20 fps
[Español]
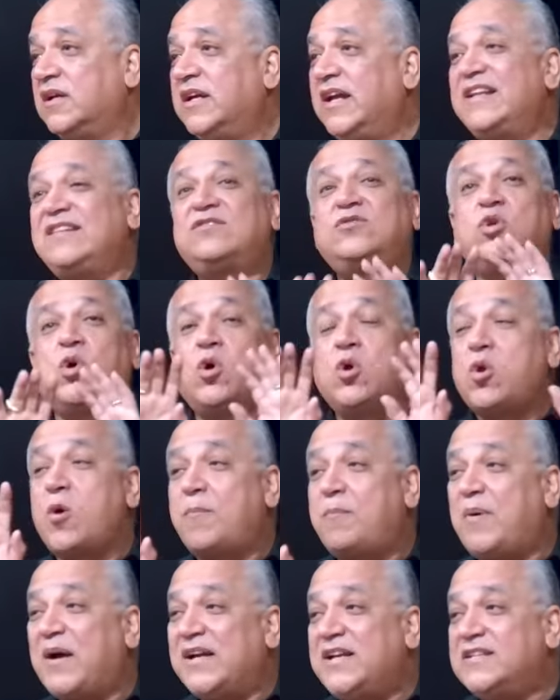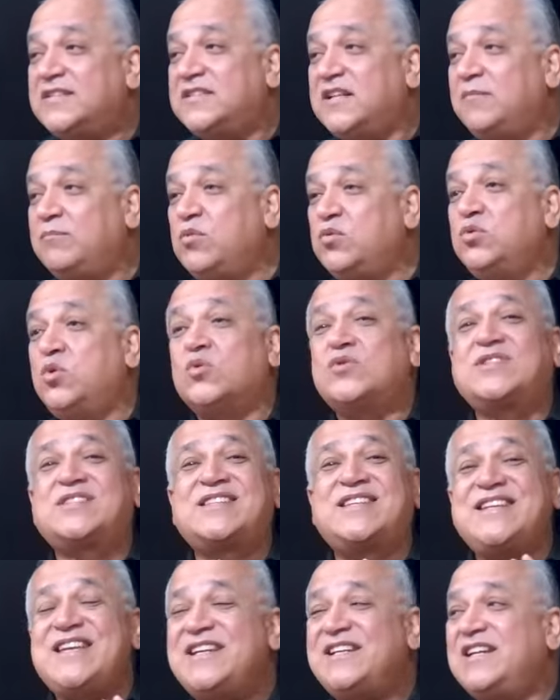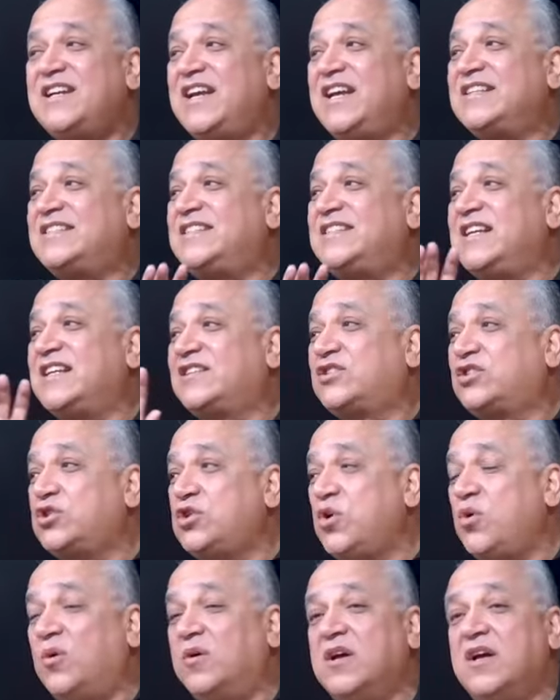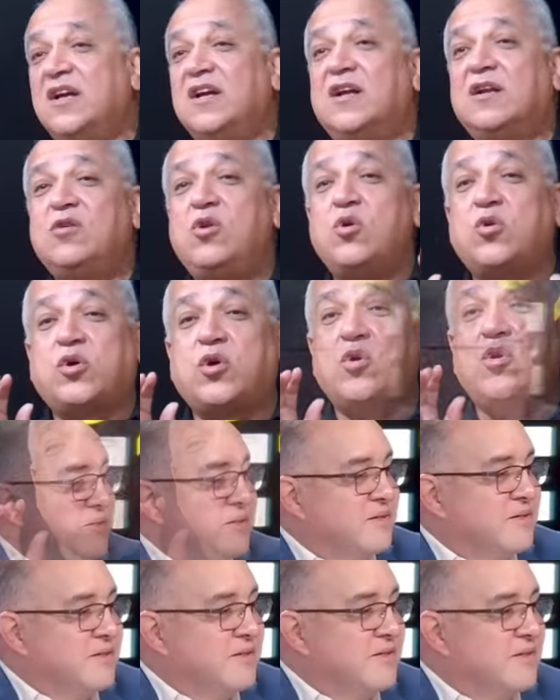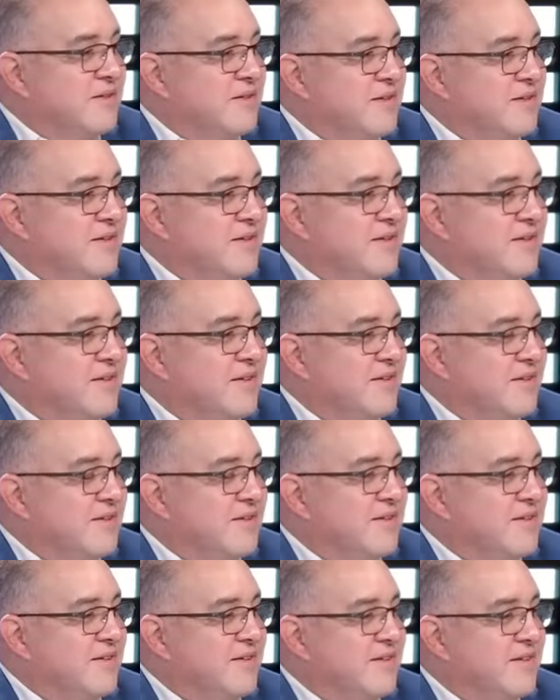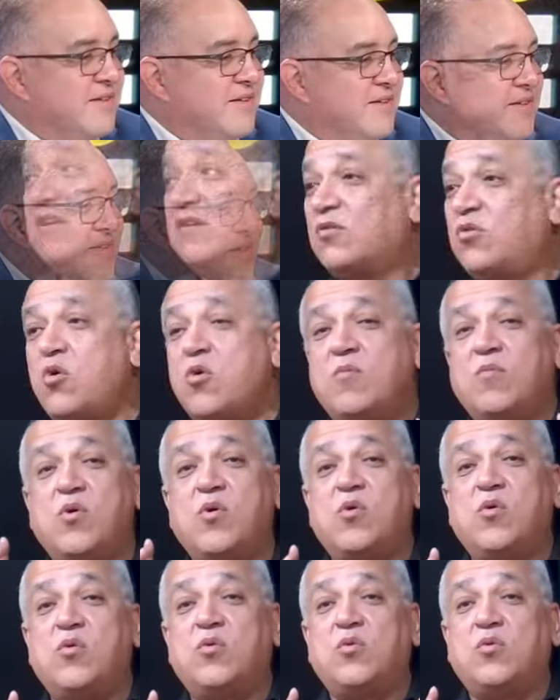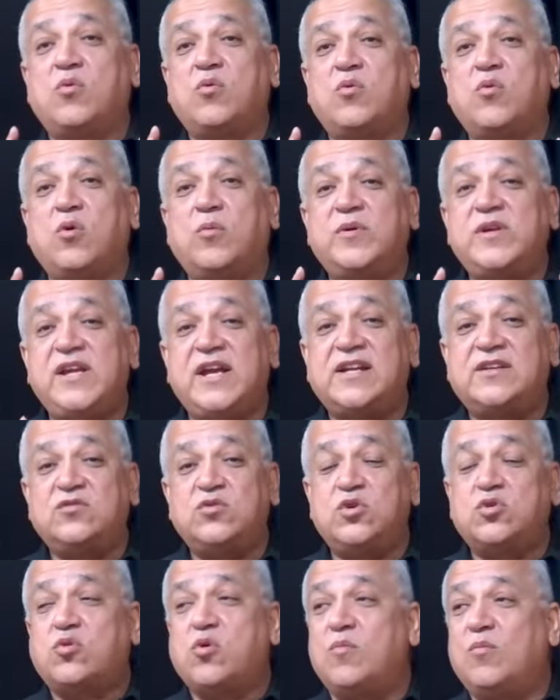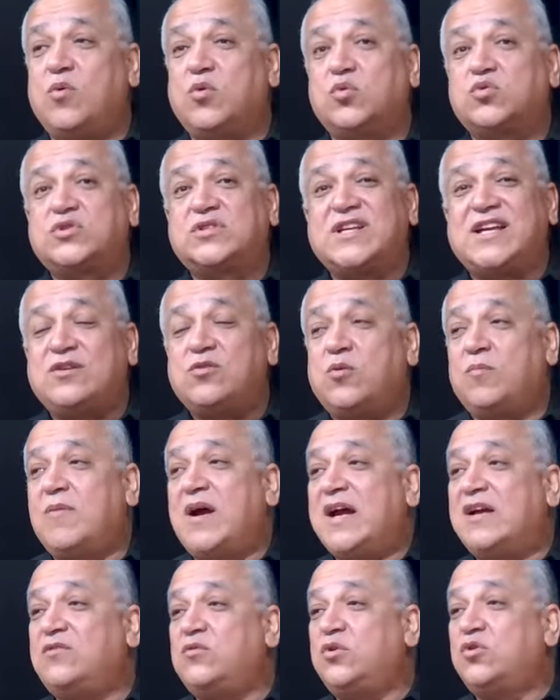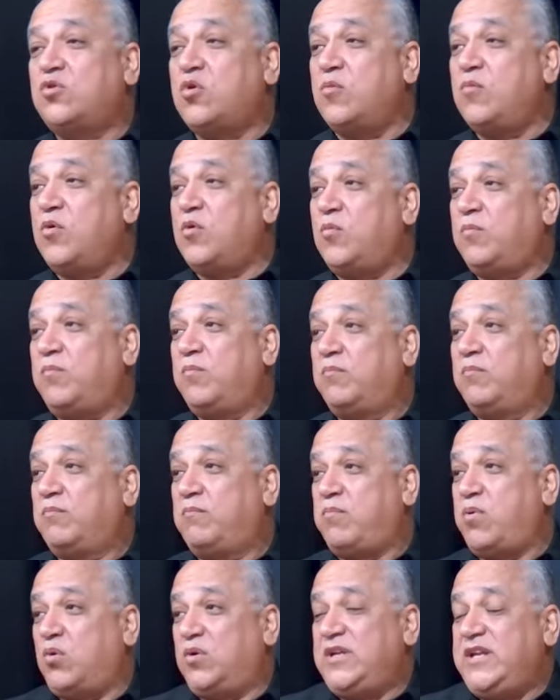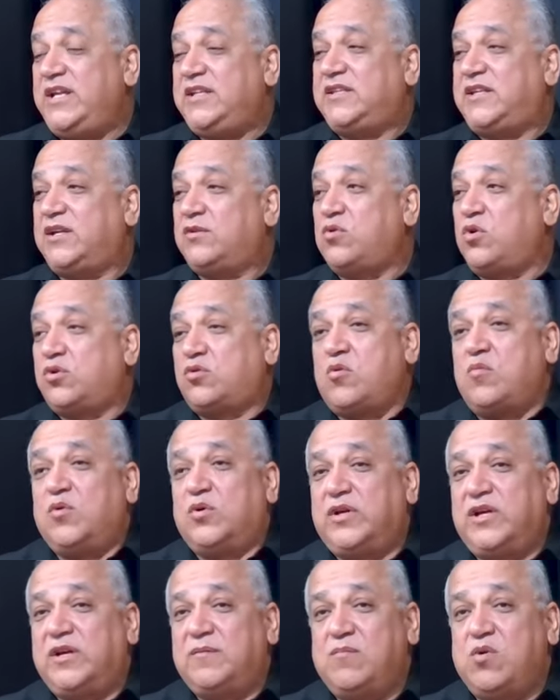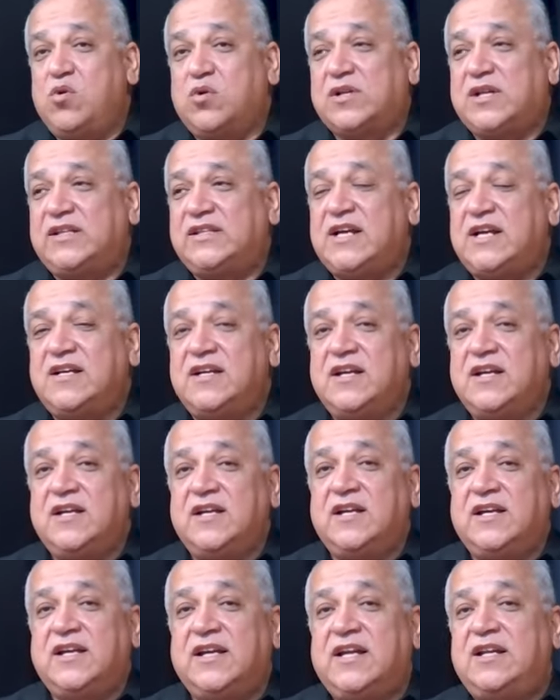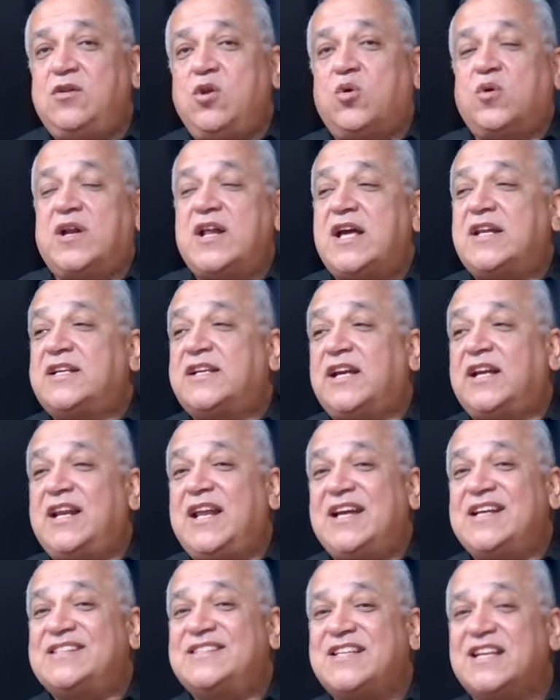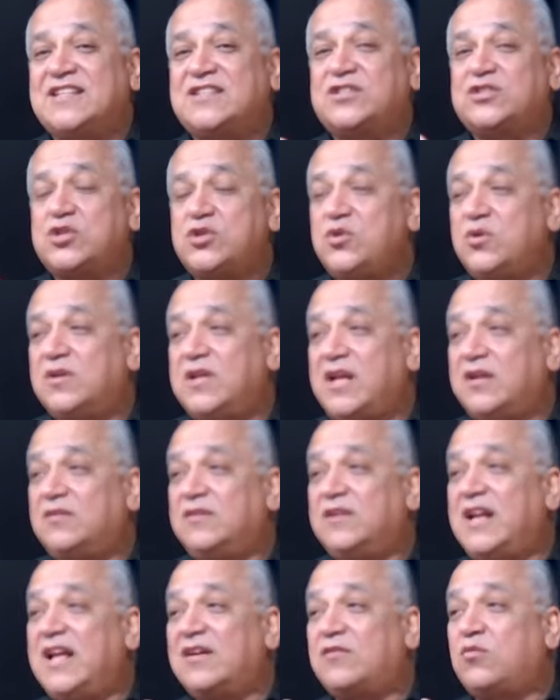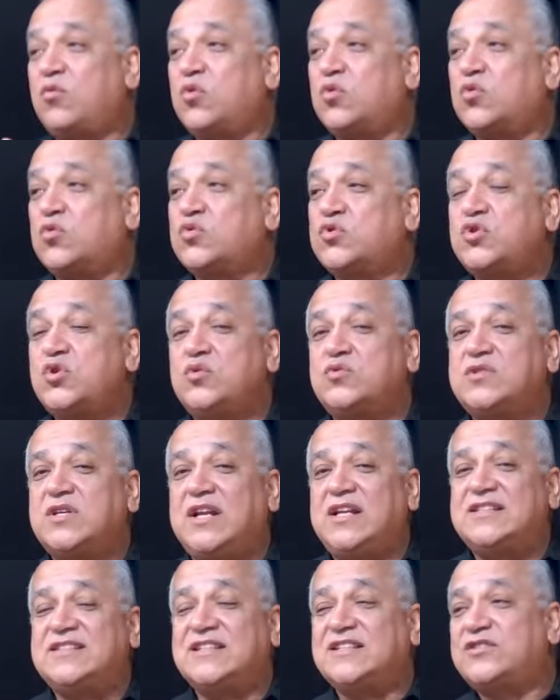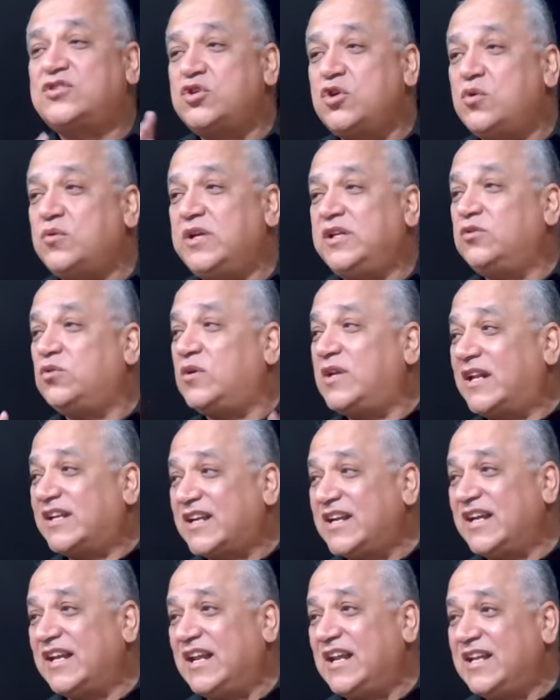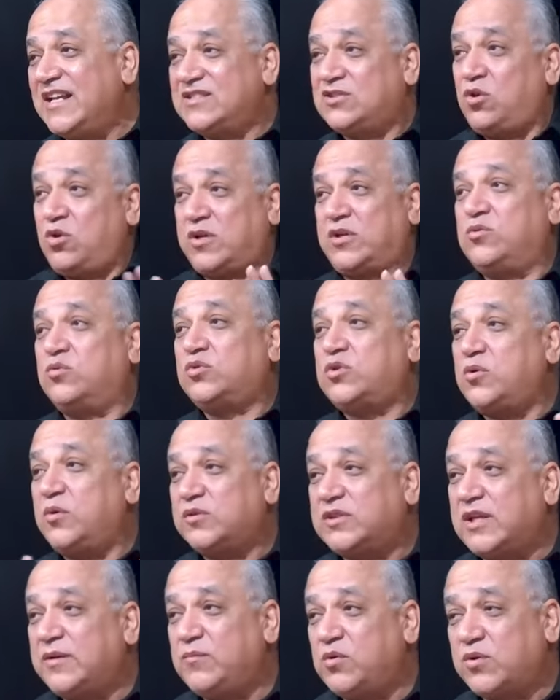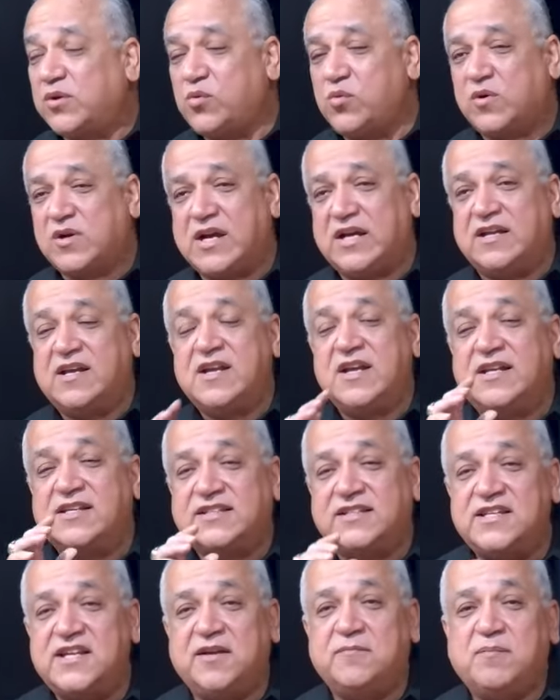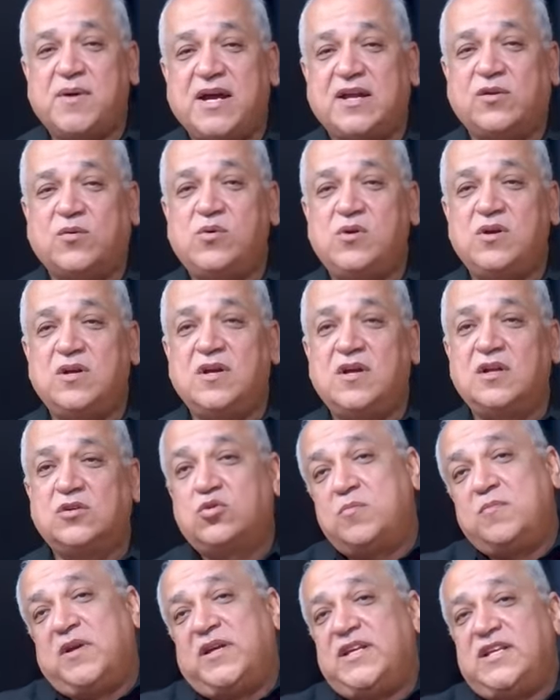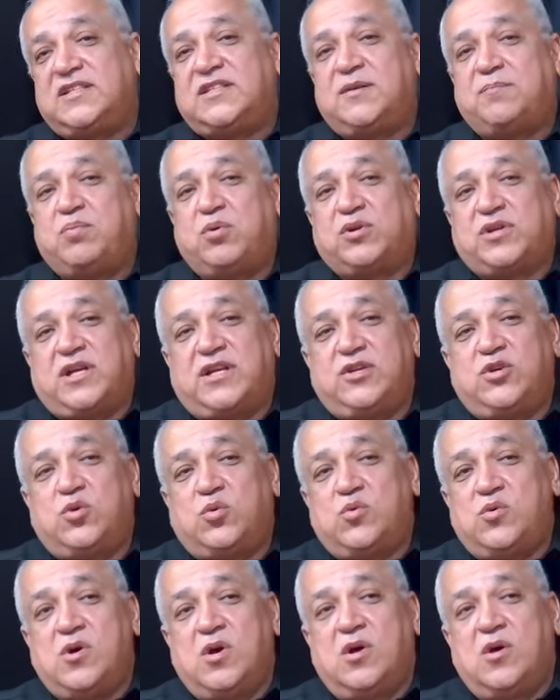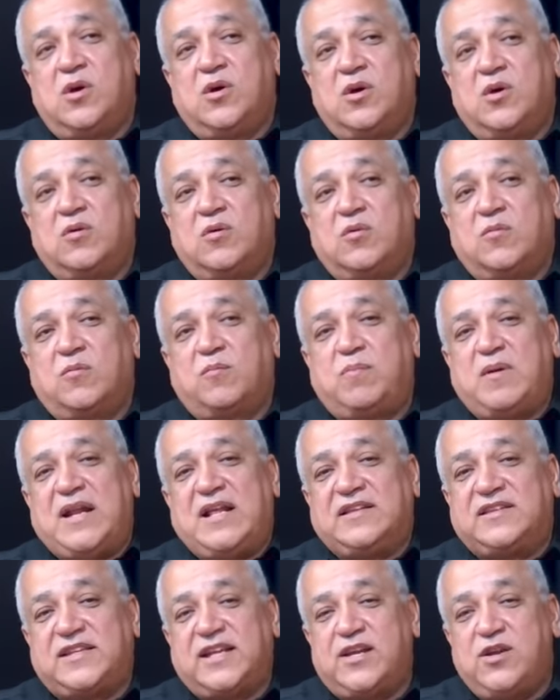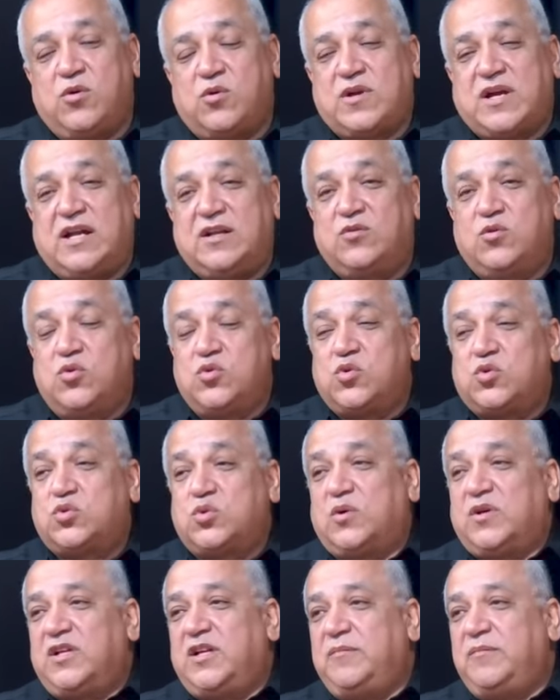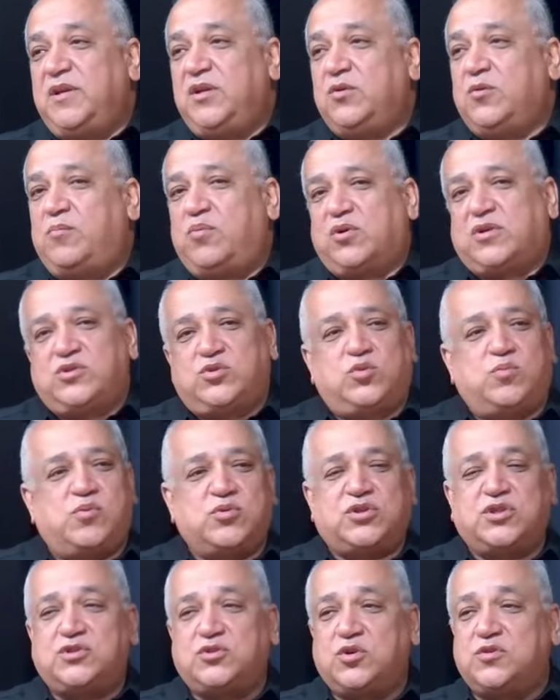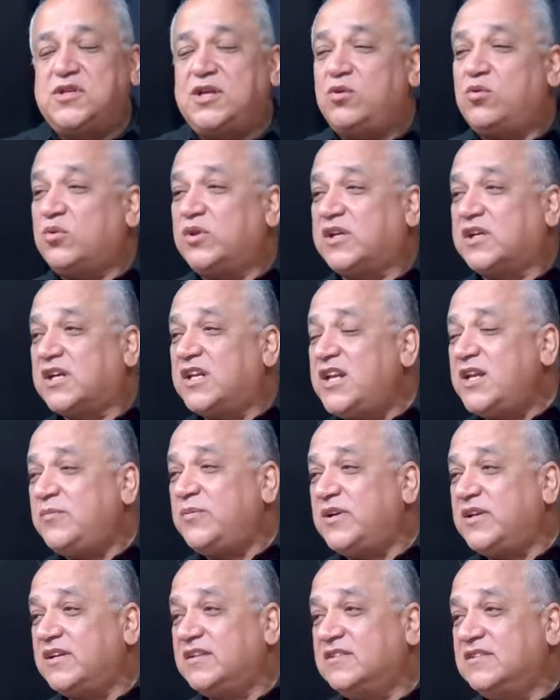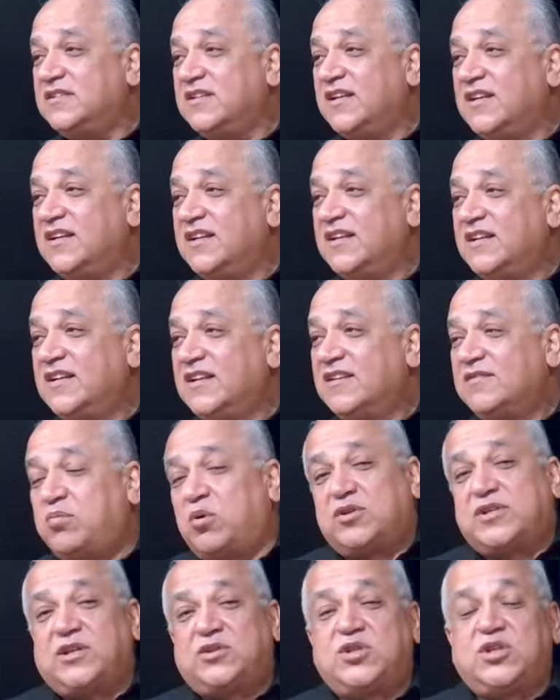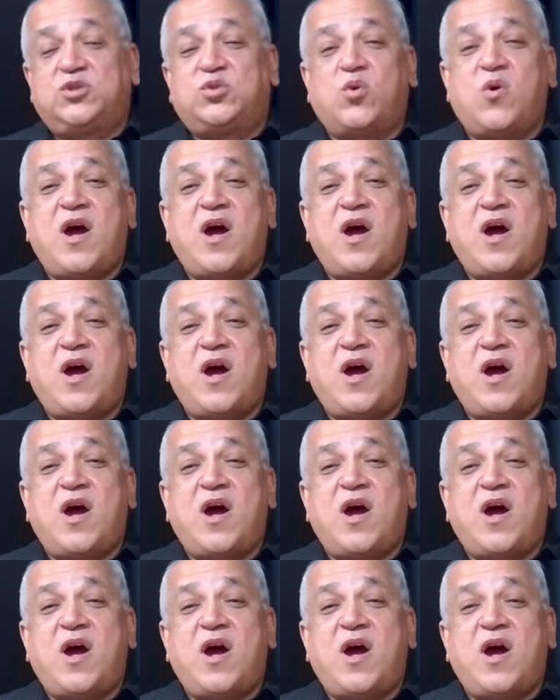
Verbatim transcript: En todos los países del mundo. Bueno, pero refrescante escuchar de eso. Lo que uno busca, fíjate, como gobierno y como ser humano y como político y como demócrata es lograr que la excepción, la, corrupción sea la excepción y no la regla. Eso es lo que nosotros tenemos que buscar. Sin embargo, tú me dices por qué yo planteo que algunos son enemigos, porque su posición lo describe. porque si tú